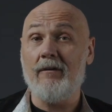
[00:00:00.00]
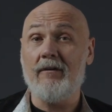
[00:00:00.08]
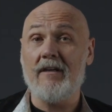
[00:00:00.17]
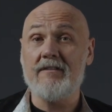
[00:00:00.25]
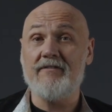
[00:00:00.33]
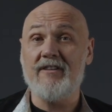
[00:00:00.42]

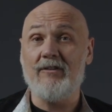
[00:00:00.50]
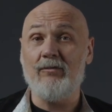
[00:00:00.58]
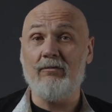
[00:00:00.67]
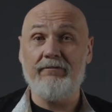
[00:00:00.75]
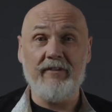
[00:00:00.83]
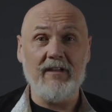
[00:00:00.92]
oraz w
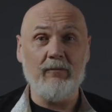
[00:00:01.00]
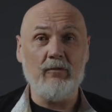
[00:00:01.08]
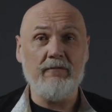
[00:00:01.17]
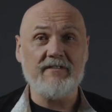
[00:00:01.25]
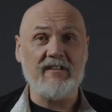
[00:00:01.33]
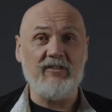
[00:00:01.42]
cyklu
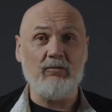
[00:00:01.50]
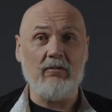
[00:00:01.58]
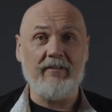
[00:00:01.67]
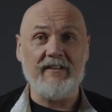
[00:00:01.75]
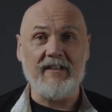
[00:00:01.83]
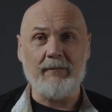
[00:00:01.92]
filmów
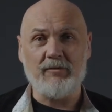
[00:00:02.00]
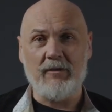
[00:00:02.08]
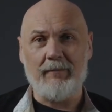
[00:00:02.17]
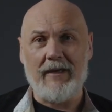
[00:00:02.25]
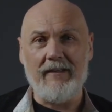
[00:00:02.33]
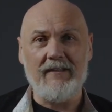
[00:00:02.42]
zatytułowanych
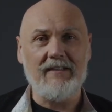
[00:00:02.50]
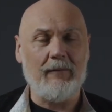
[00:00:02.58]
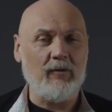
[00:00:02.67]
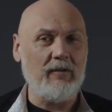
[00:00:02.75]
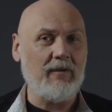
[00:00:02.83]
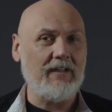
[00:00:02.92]
Przypadek na
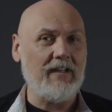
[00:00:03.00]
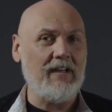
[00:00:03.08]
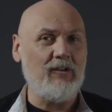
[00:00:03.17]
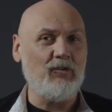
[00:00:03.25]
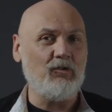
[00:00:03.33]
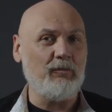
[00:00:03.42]
moim
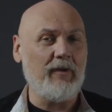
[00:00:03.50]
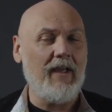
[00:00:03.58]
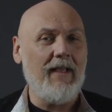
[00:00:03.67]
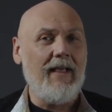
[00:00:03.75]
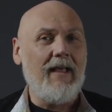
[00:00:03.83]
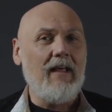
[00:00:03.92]
kanale YouTube
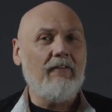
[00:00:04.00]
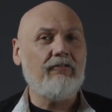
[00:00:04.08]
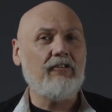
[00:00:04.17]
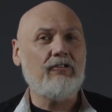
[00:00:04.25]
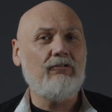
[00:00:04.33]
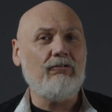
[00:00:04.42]

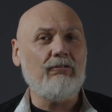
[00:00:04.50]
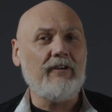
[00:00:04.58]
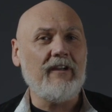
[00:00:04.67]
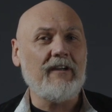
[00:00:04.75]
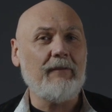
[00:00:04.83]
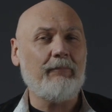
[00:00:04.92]

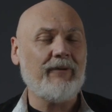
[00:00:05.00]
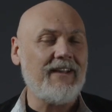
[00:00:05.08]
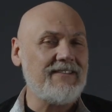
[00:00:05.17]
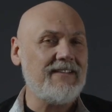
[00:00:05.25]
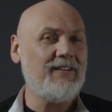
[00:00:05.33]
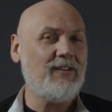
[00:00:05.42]
których
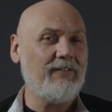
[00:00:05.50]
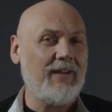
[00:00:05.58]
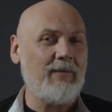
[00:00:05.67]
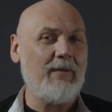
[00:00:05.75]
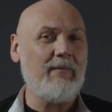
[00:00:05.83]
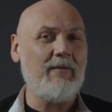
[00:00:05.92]

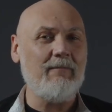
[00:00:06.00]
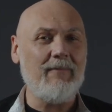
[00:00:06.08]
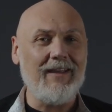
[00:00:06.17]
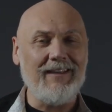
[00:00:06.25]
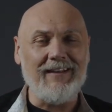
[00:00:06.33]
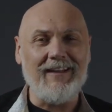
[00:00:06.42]
prezentowałem
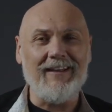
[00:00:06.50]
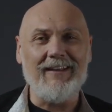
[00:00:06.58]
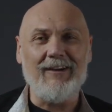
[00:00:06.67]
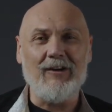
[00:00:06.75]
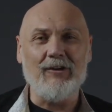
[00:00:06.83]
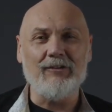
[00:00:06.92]
maile
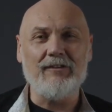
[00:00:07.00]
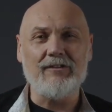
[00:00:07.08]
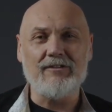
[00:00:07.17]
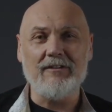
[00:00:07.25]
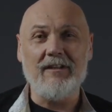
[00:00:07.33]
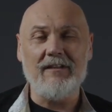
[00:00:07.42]
od
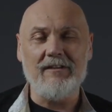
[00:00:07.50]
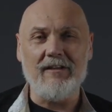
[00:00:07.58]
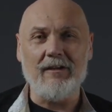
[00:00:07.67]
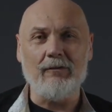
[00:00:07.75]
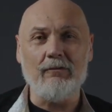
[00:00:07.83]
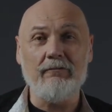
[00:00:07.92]

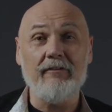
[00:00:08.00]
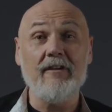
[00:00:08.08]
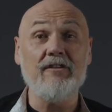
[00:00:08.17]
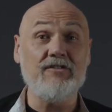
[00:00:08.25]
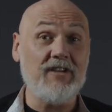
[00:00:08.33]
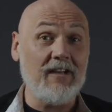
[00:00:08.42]
czytelników
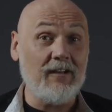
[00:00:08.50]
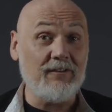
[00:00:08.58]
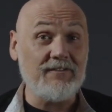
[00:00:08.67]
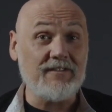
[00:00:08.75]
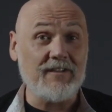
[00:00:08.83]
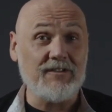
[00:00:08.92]

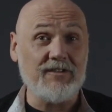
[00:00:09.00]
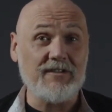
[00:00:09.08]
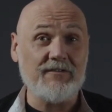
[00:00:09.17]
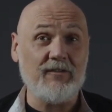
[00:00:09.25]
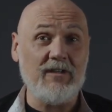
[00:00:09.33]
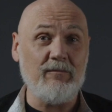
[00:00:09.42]
dzielących się
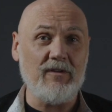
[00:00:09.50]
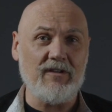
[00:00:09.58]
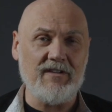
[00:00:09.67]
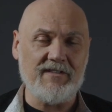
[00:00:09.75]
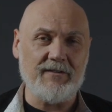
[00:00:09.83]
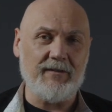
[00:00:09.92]
swoimi
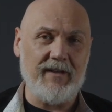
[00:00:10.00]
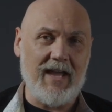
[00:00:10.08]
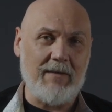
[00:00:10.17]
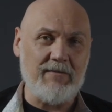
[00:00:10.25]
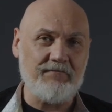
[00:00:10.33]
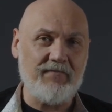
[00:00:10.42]

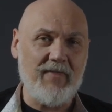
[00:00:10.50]
historiami.